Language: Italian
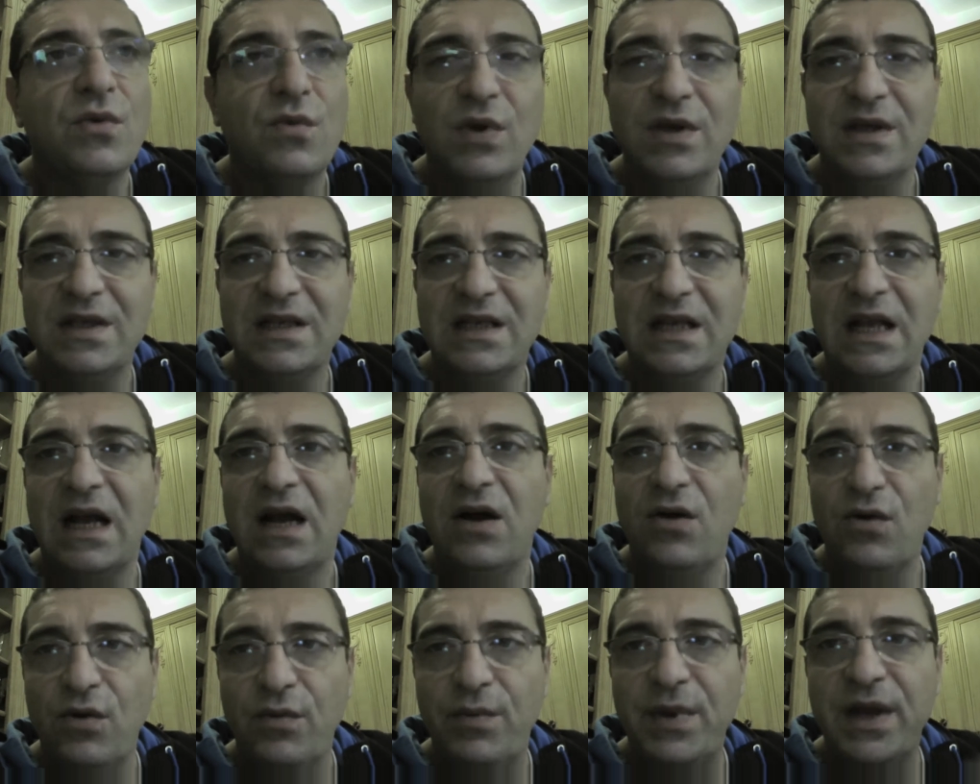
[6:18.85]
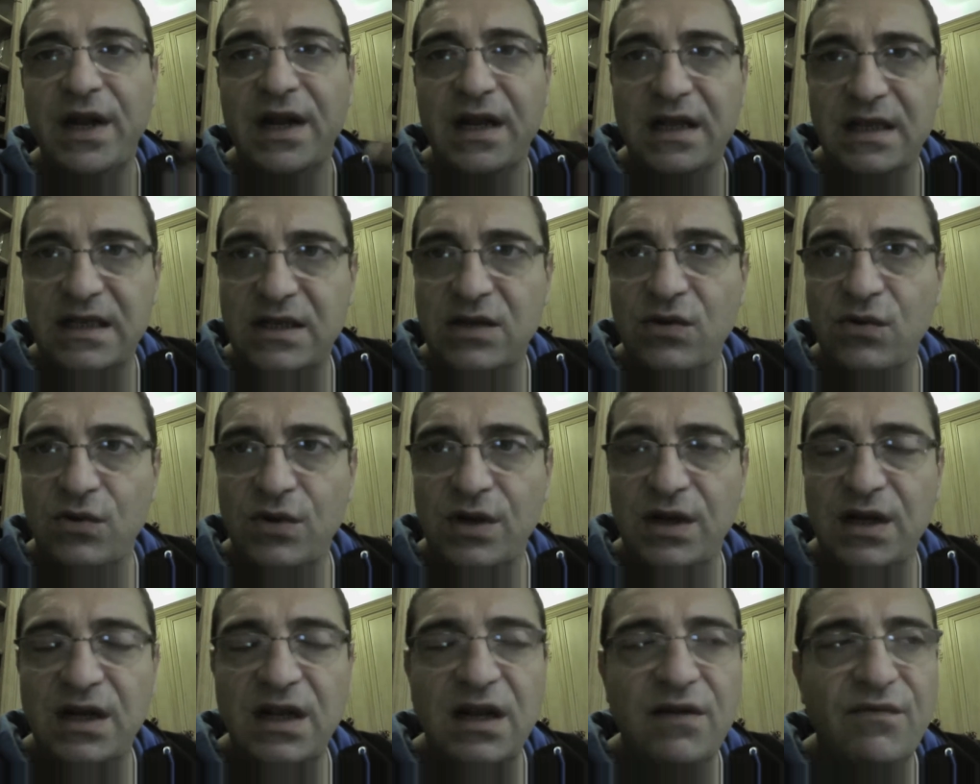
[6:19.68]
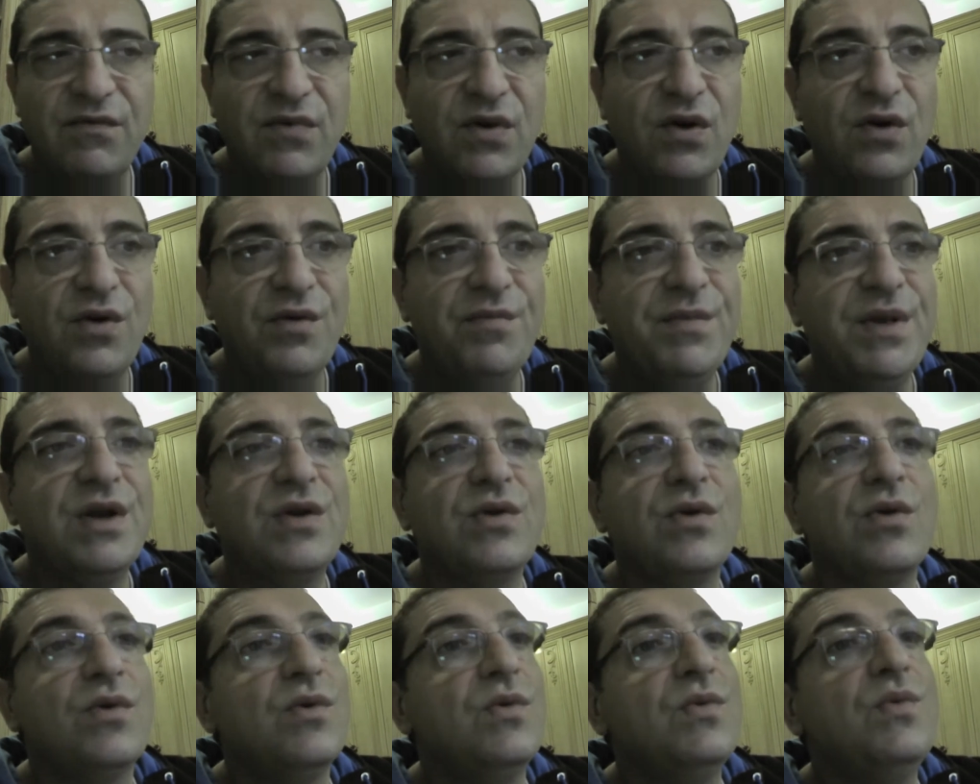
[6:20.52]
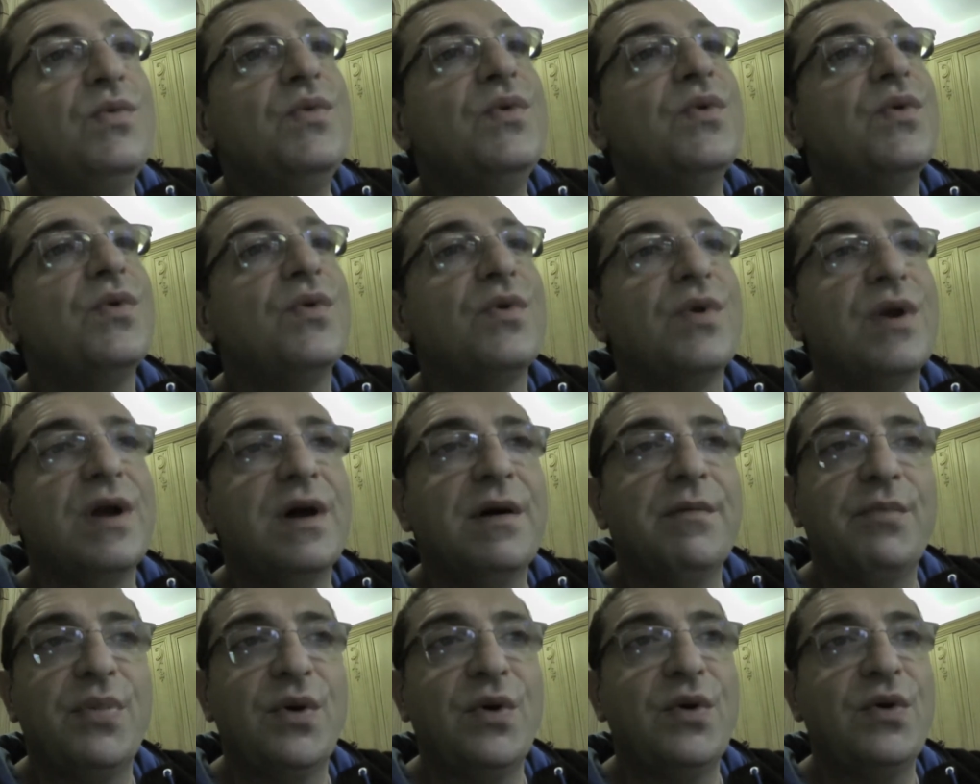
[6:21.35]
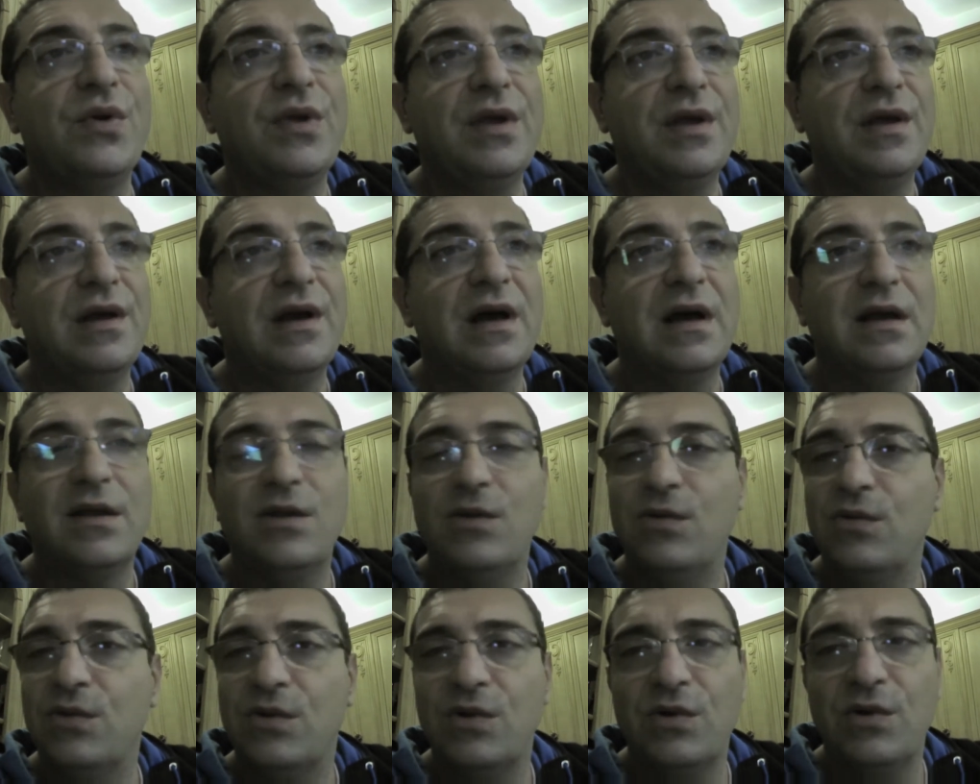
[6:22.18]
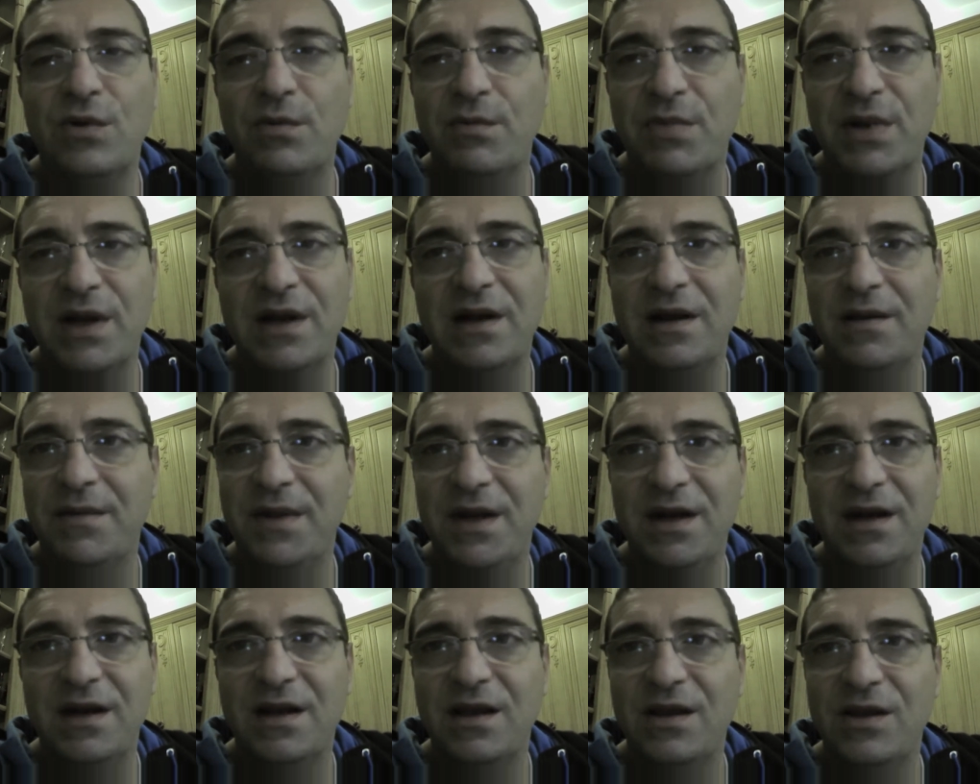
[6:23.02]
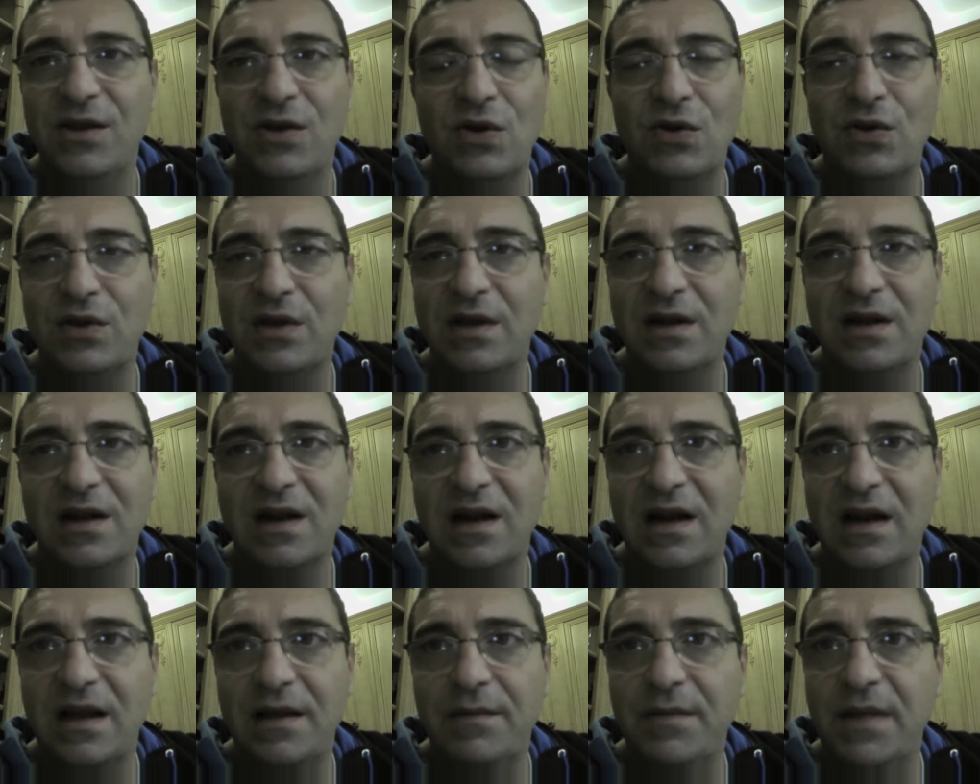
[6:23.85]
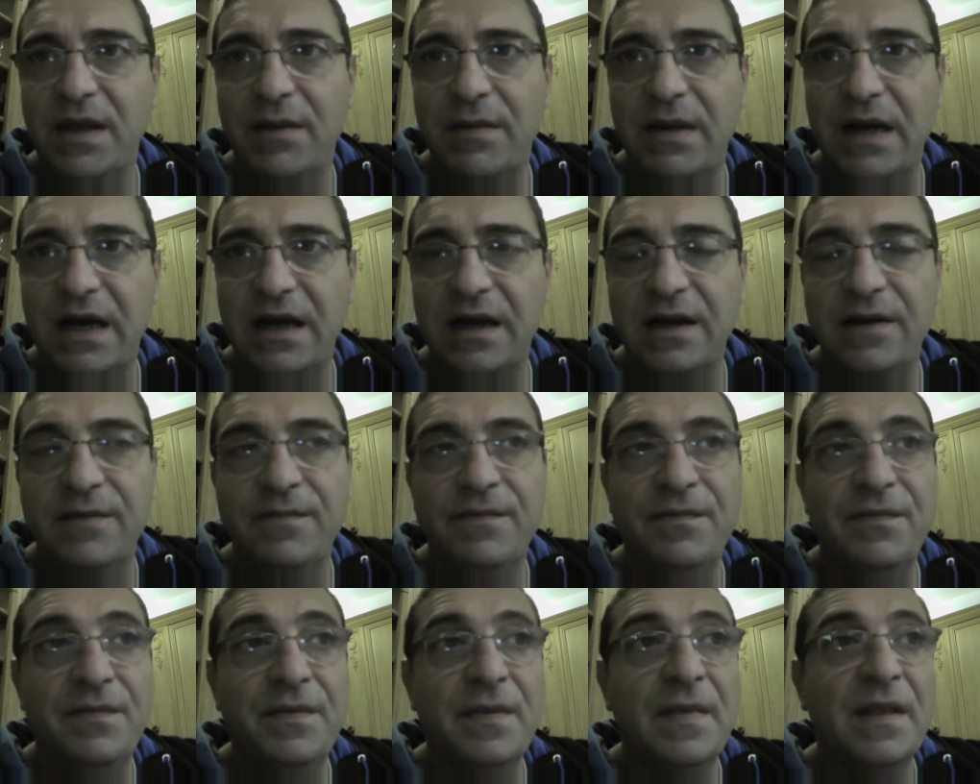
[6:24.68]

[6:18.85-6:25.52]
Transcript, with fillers: questa operazione del vomito un'ora, poi ha chiuso completamente gli occhi tra le mie mani